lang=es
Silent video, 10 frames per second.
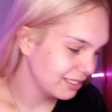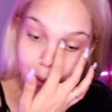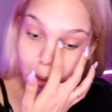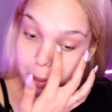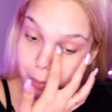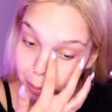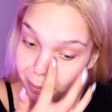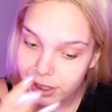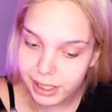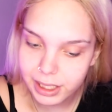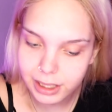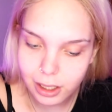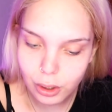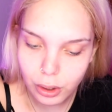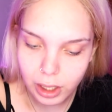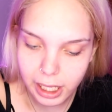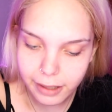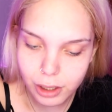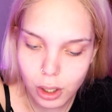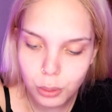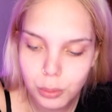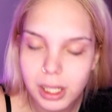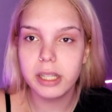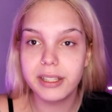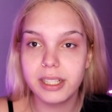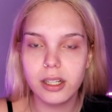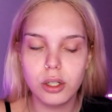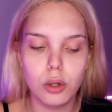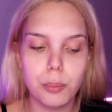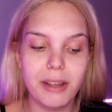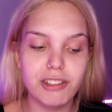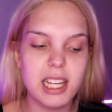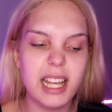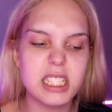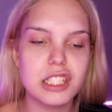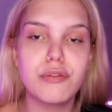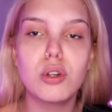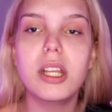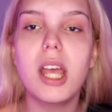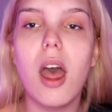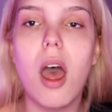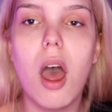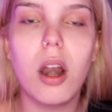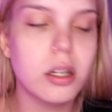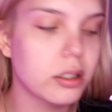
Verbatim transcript: Pero primero me voy a hidratar los labios con un... Hidratar no, me voy a exfoliar.